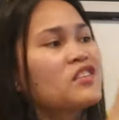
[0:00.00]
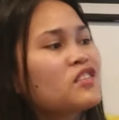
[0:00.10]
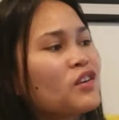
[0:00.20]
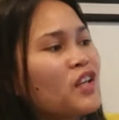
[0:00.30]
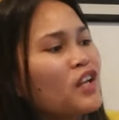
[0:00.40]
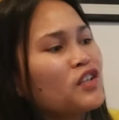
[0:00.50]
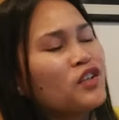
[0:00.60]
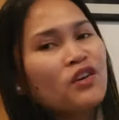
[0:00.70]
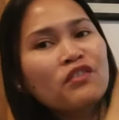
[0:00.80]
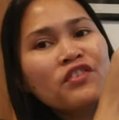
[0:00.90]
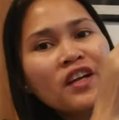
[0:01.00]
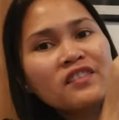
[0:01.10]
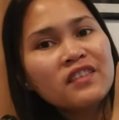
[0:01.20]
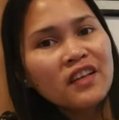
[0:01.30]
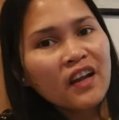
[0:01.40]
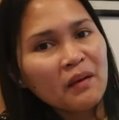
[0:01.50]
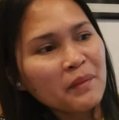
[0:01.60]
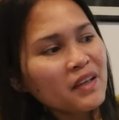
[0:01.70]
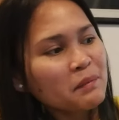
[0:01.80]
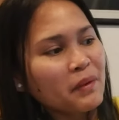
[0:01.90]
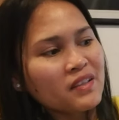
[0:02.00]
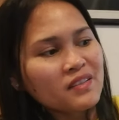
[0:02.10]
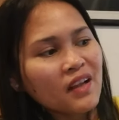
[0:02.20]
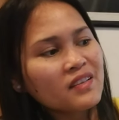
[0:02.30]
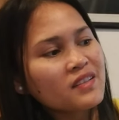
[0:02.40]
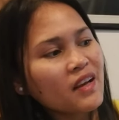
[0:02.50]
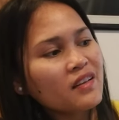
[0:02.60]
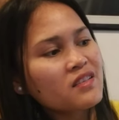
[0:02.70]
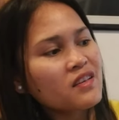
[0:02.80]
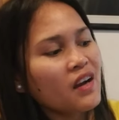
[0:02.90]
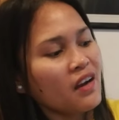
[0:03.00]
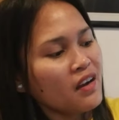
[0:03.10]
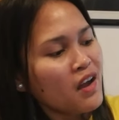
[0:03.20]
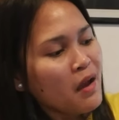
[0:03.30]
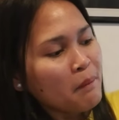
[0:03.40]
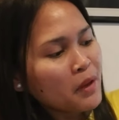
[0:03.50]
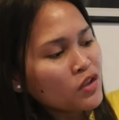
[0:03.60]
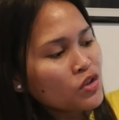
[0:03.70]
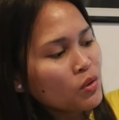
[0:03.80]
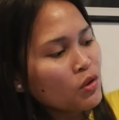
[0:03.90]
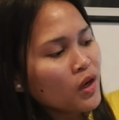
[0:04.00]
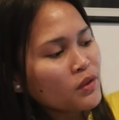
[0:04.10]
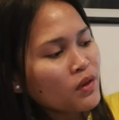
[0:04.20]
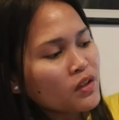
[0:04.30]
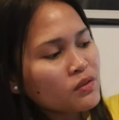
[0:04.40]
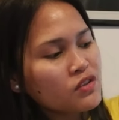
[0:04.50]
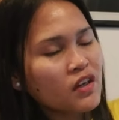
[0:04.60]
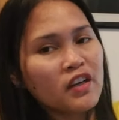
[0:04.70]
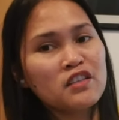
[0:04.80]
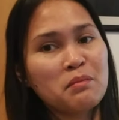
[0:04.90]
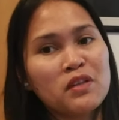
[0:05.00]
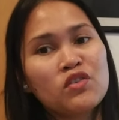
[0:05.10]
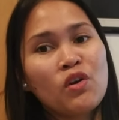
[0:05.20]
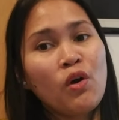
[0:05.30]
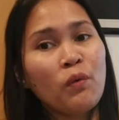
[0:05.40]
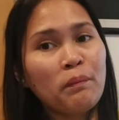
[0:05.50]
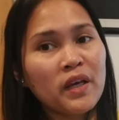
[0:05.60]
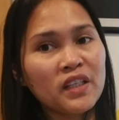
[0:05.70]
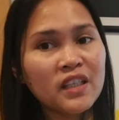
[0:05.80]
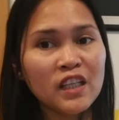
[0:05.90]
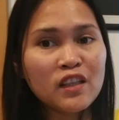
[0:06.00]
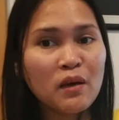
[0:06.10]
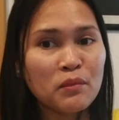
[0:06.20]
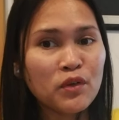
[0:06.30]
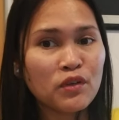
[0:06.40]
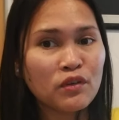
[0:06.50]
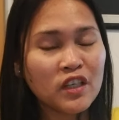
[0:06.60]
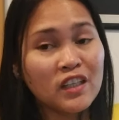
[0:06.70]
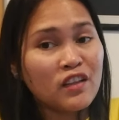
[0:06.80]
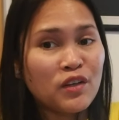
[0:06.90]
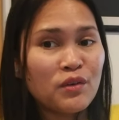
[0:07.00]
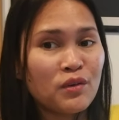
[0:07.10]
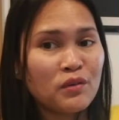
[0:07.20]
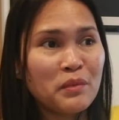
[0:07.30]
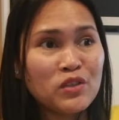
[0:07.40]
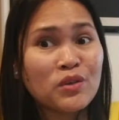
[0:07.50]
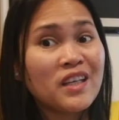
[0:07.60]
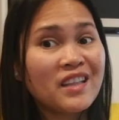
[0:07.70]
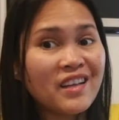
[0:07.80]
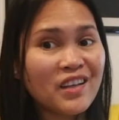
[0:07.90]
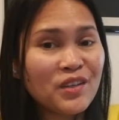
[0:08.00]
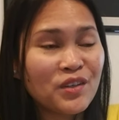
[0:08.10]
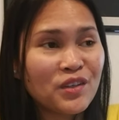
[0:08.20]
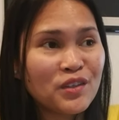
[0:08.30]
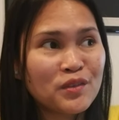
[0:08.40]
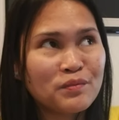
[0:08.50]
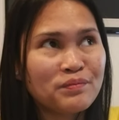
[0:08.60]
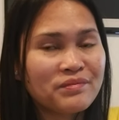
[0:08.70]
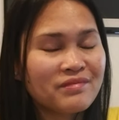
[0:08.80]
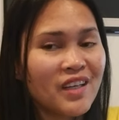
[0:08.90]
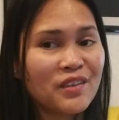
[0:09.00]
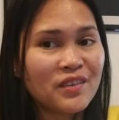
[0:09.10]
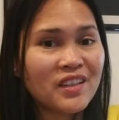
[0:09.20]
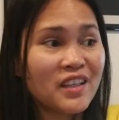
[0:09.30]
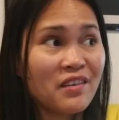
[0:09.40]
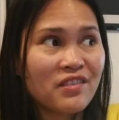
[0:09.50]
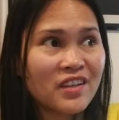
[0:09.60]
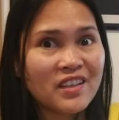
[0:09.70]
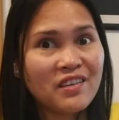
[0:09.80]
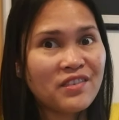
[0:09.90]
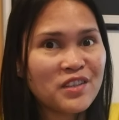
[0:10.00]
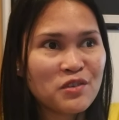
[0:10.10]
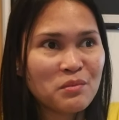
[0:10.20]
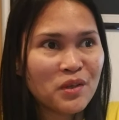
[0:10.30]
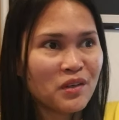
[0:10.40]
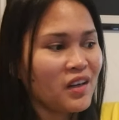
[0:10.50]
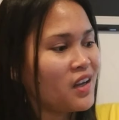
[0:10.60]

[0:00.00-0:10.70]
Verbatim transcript: So, yan yung front niya. May pa-style-style siya. Medyo, ano lang to siya guys, medyo open. Kita mo yung, kita yung, medyo kita yung, ano, cleavage mo.